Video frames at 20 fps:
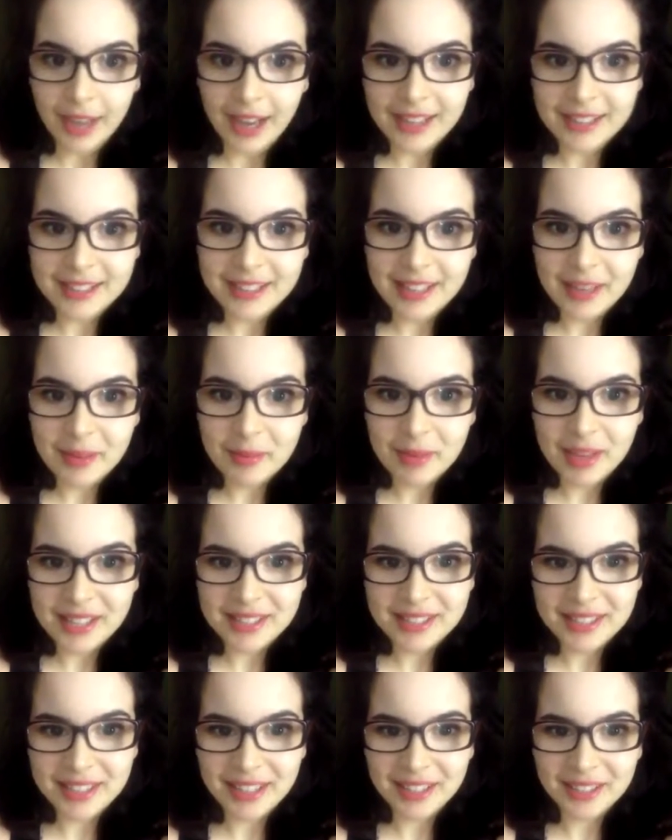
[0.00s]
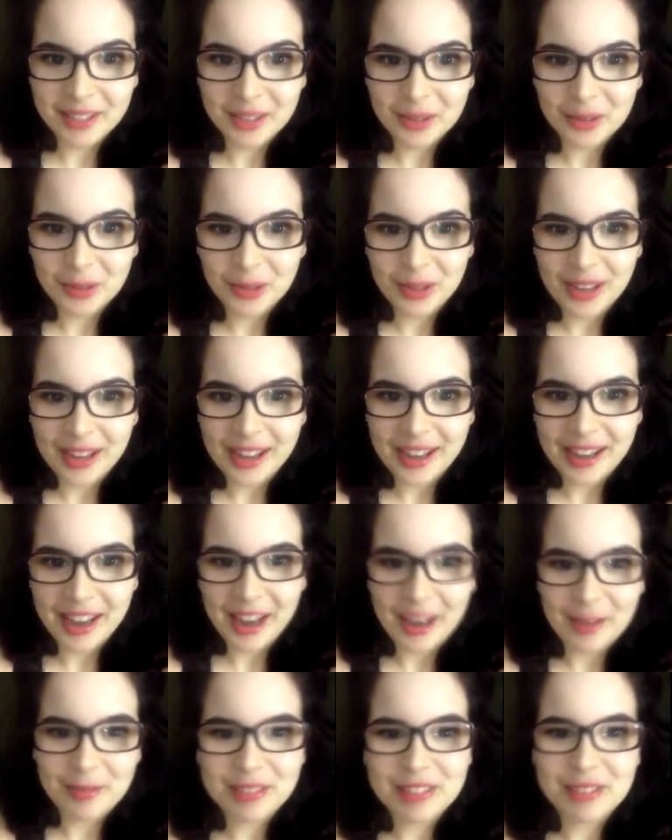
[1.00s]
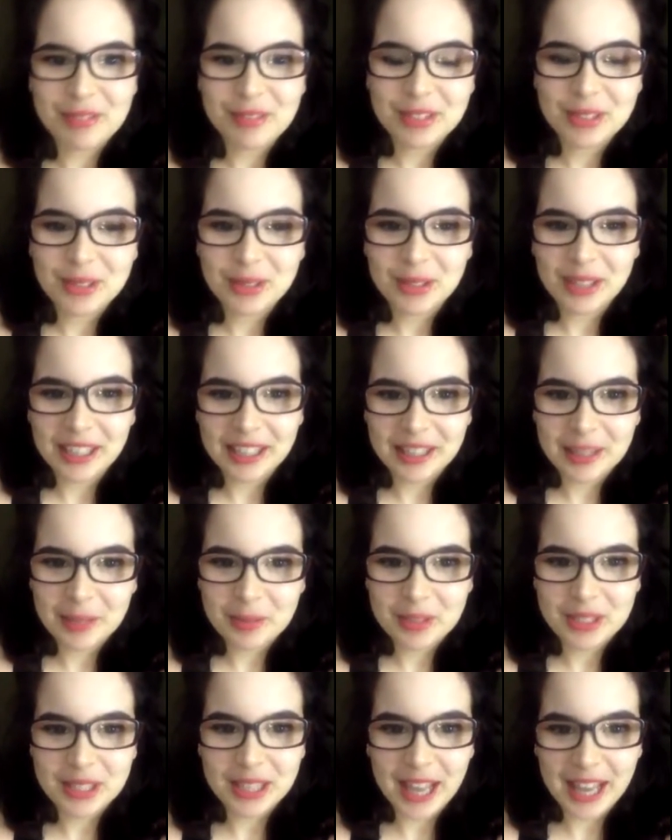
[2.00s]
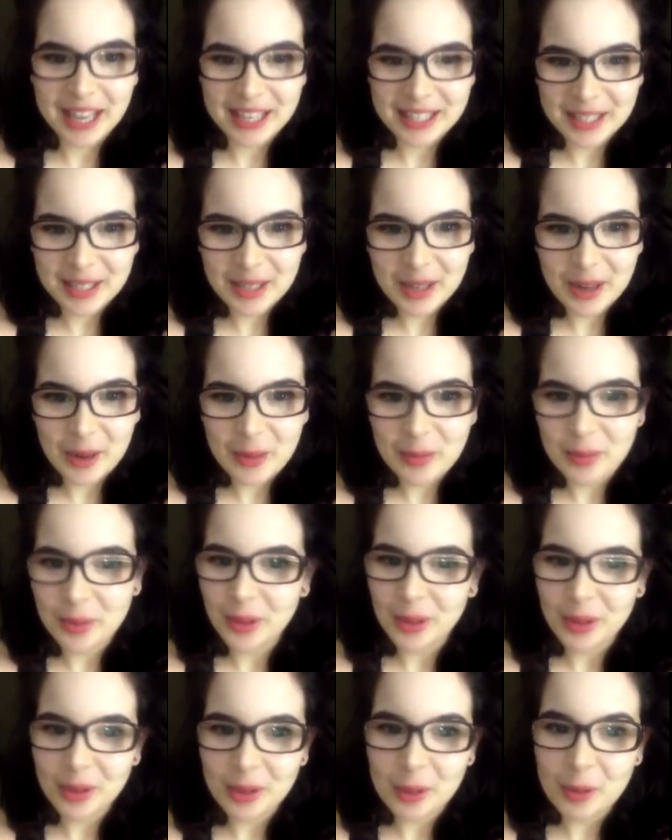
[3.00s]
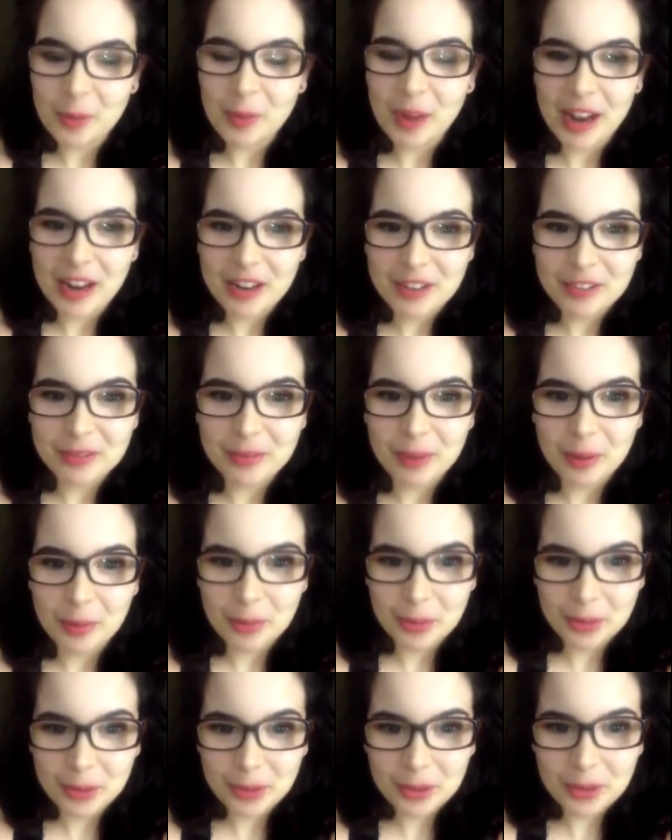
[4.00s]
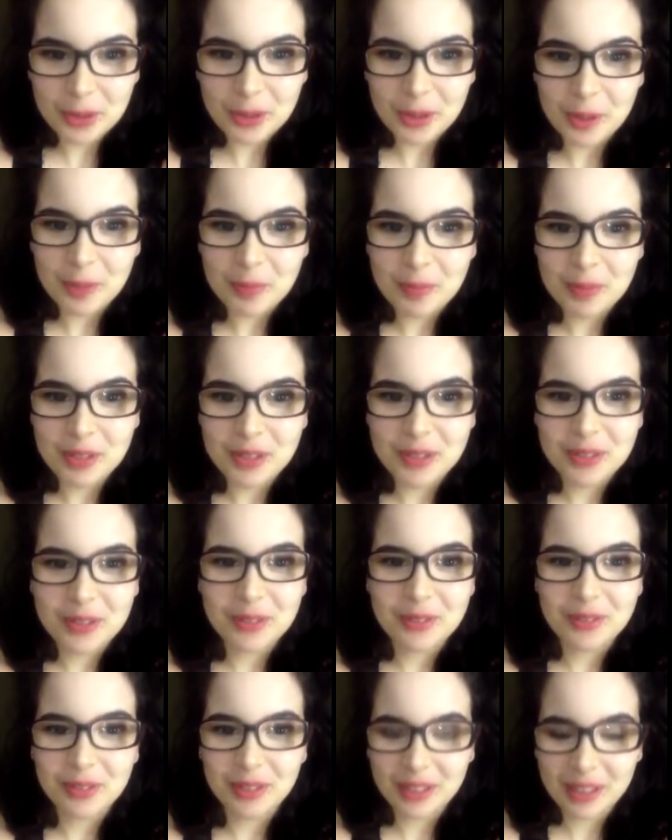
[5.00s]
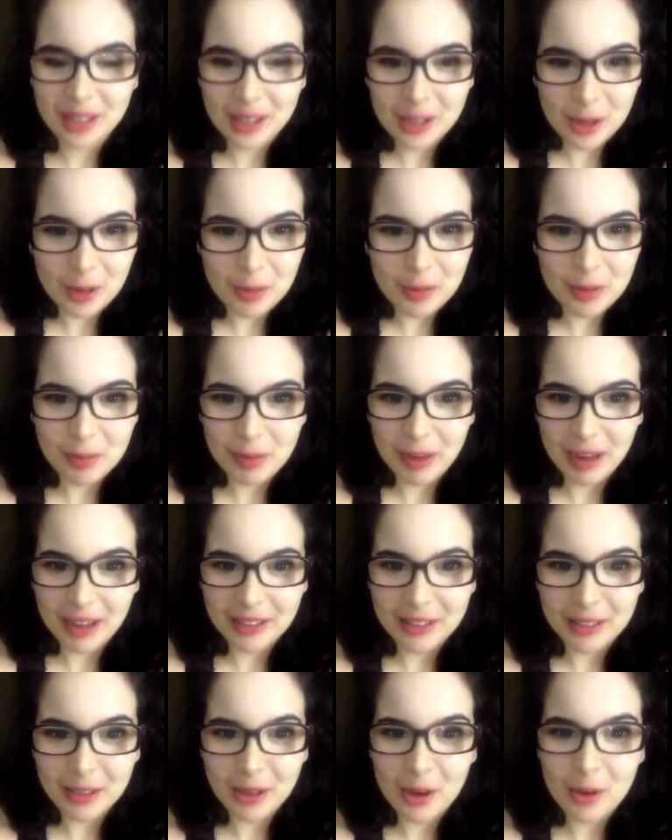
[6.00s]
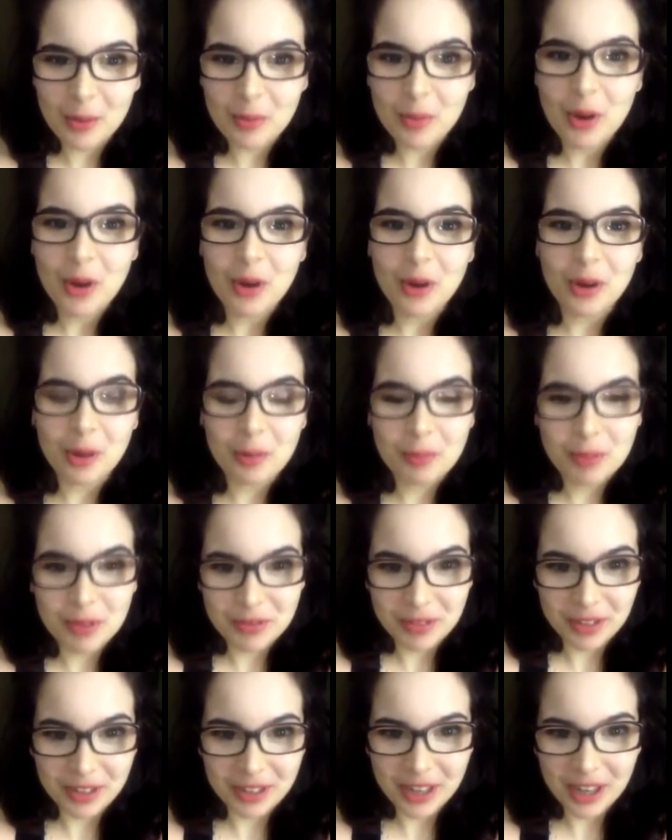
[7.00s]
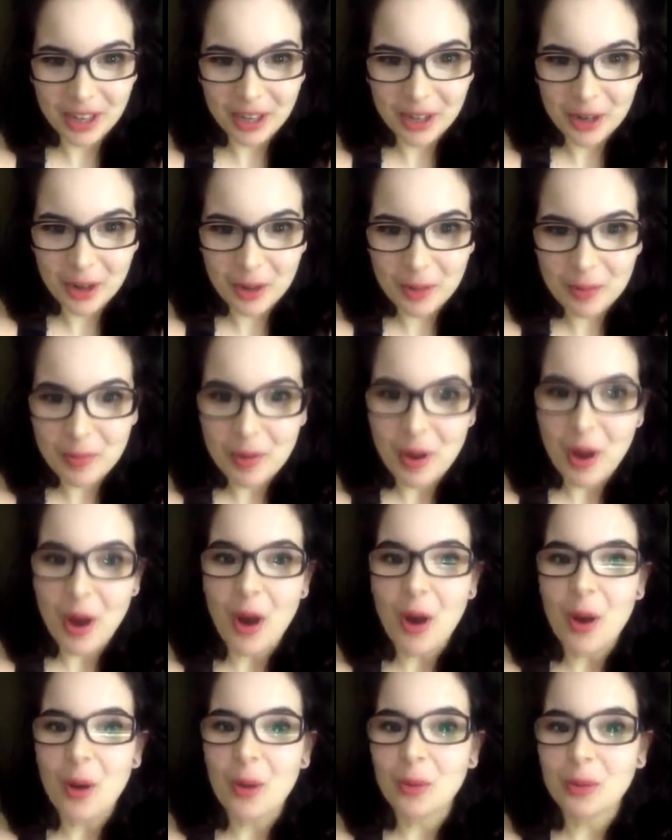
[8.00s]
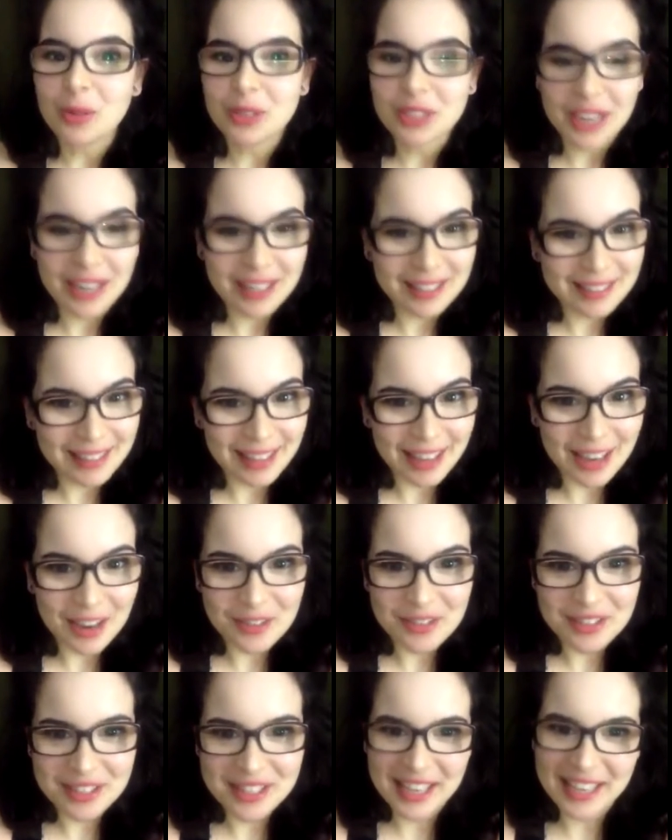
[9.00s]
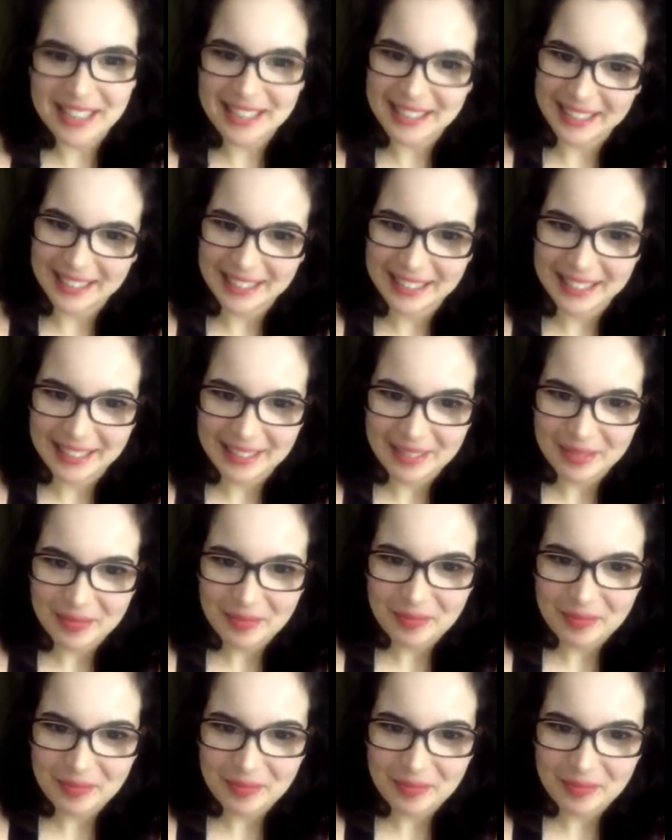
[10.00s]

عسلامة سند توقع عملت فيديو هذي باش نهنيكم ونقول لكم ألف مبروك وربي يفضلكم لبعضكم وربي يفرحكم وإن شاء الله نتلقى في ساعة سعيدة